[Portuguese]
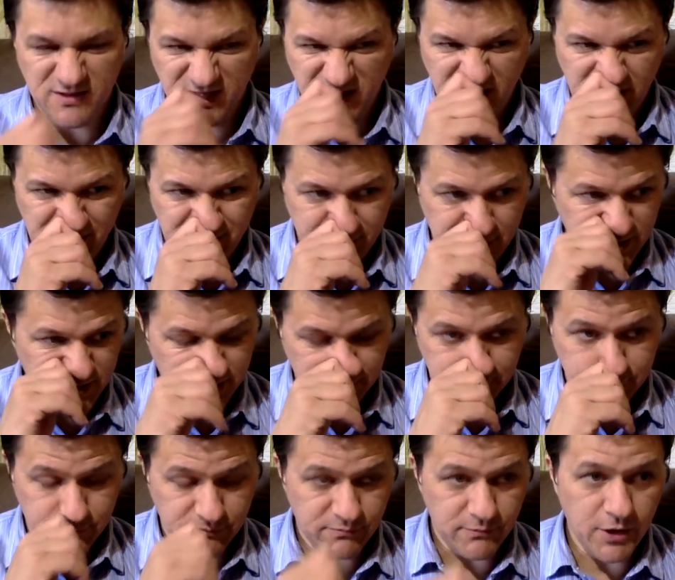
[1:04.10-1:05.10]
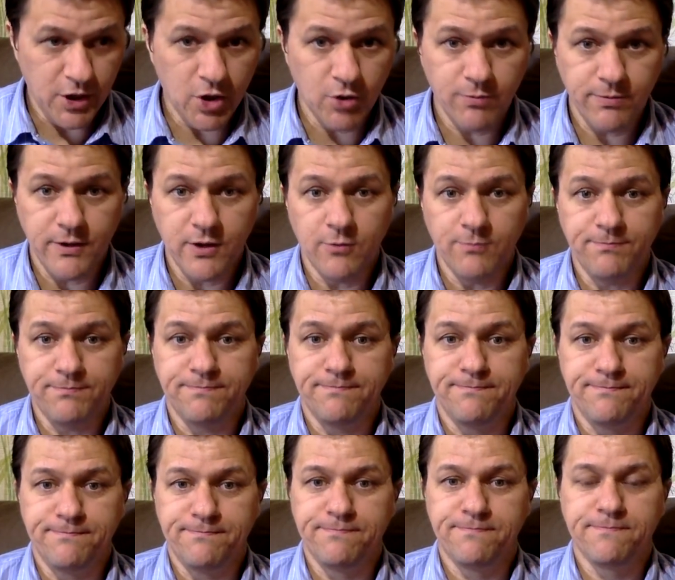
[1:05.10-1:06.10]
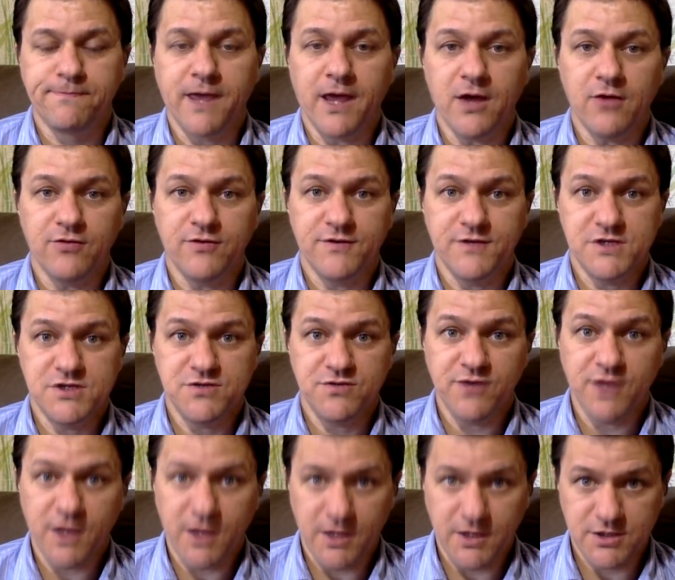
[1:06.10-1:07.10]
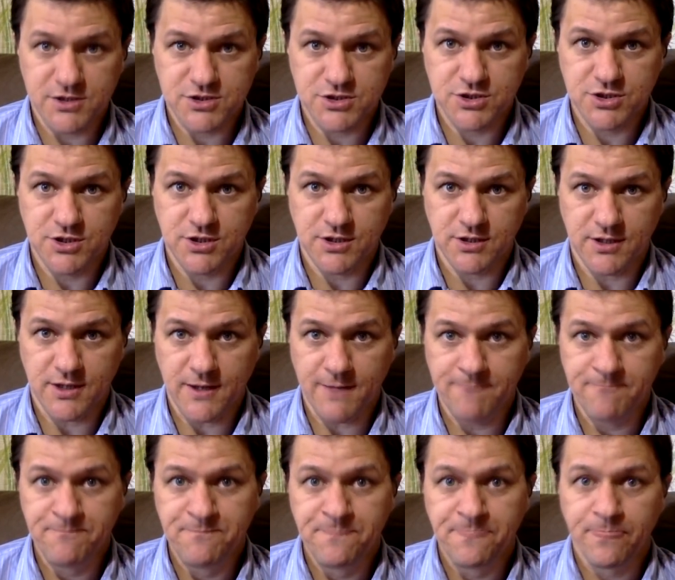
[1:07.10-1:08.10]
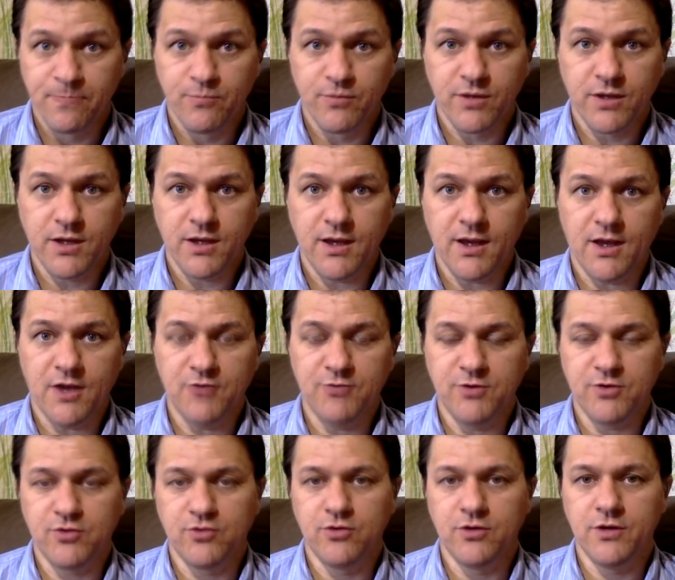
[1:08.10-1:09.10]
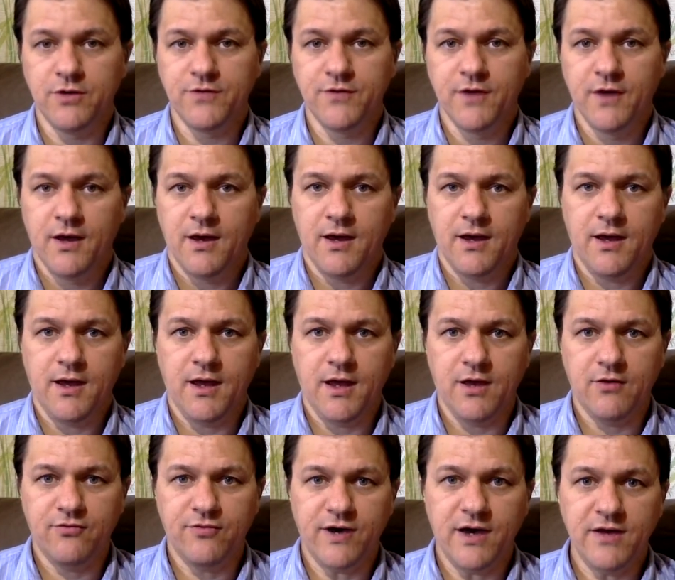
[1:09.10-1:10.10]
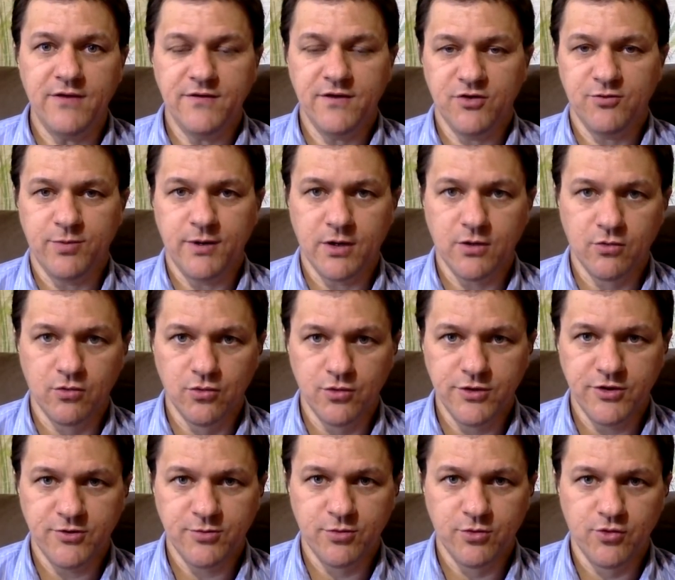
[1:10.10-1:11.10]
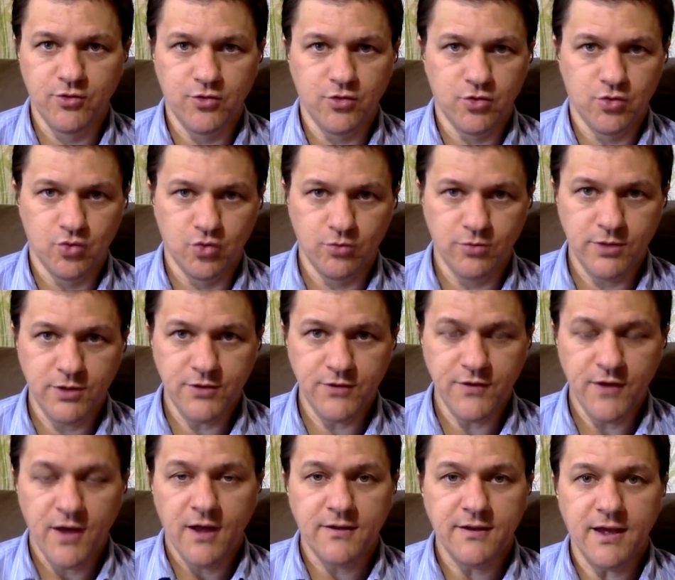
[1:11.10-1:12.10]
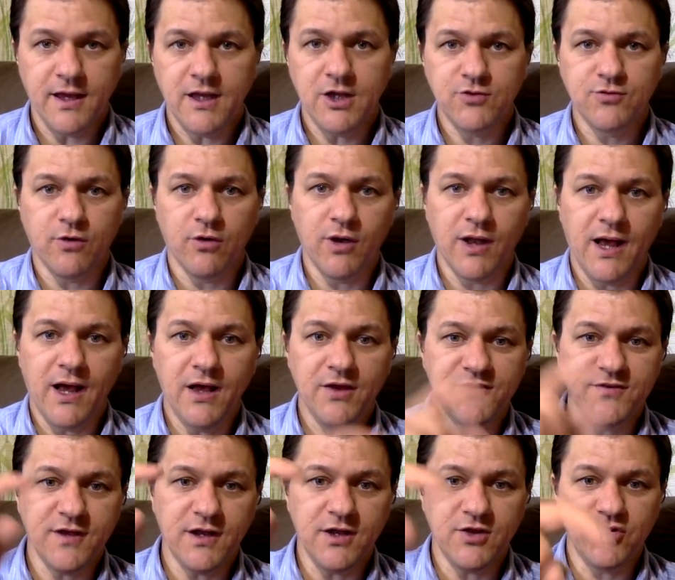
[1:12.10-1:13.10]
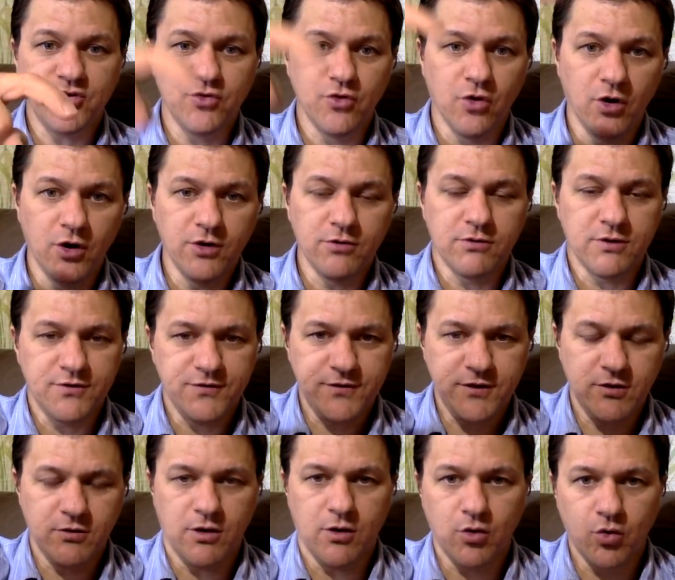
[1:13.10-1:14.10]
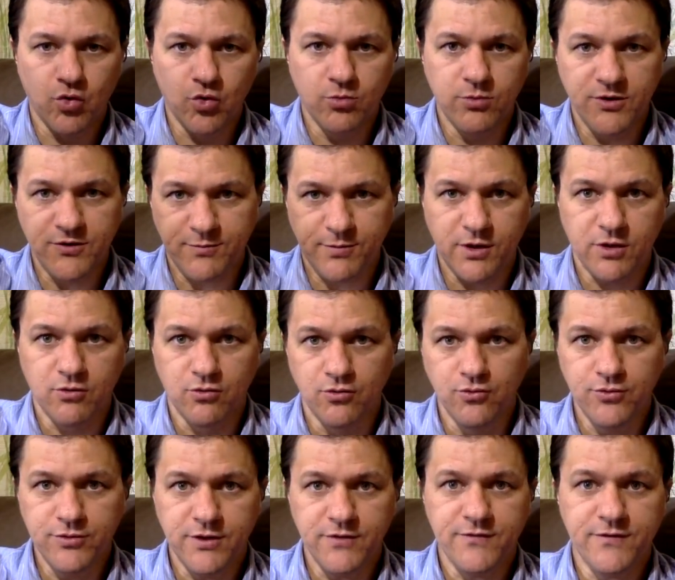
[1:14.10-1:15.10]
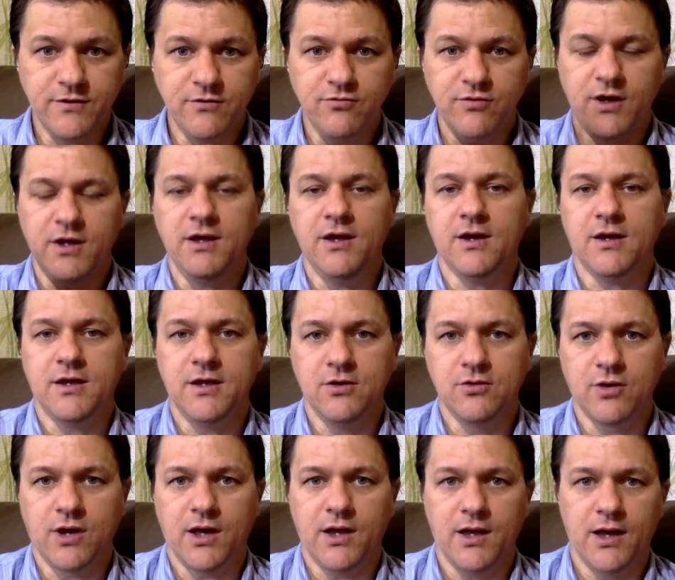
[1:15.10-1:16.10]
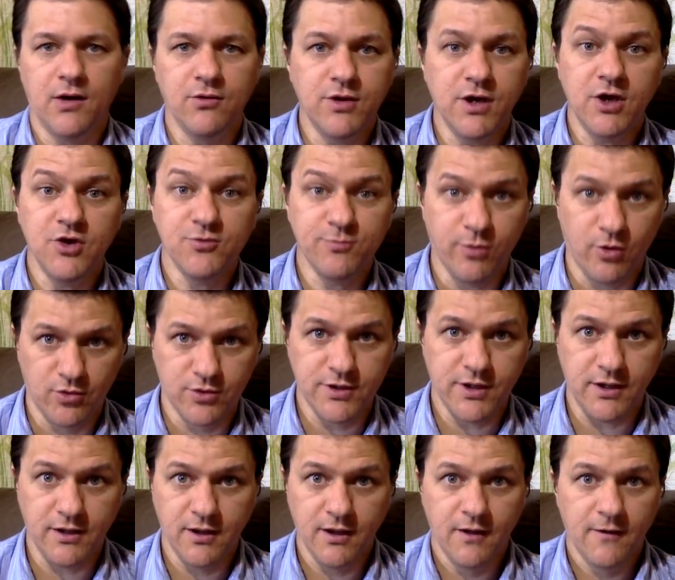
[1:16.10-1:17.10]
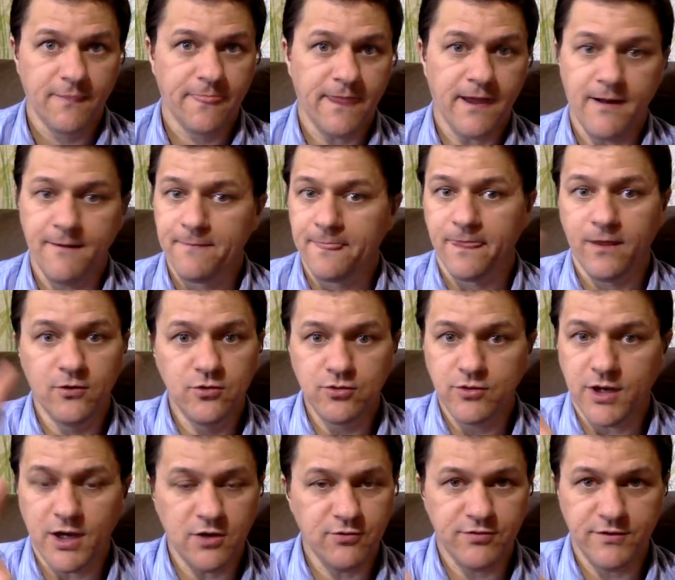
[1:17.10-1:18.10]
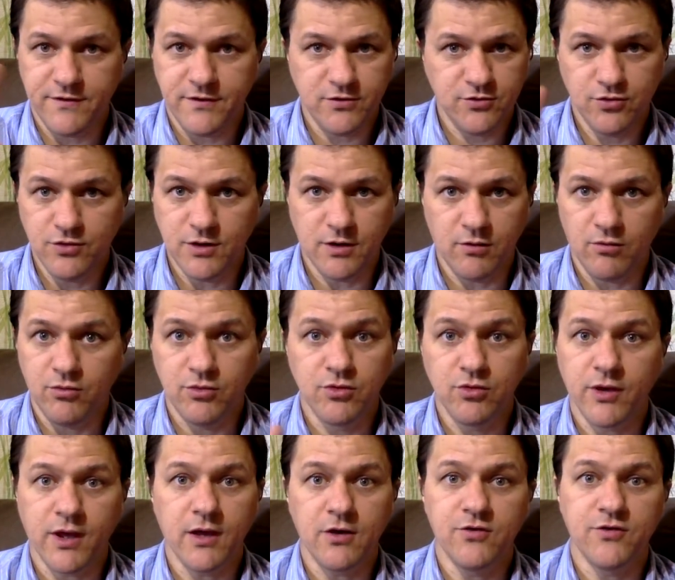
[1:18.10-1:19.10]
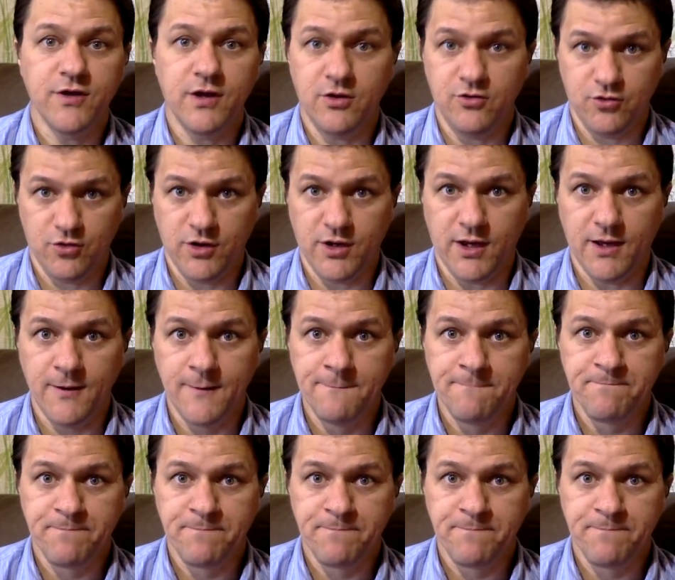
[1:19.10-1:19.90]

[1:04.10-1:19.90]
é, eu, eu quero fazer diferente. Tá? Porque as pessoas é, fazem as perguntas para os youtubers, daí eles vão lá, selecionam assim algumas perguntas e vêm aqui no canal e respondem, tá? Eu não quero fazer isso não, não quero selecionar,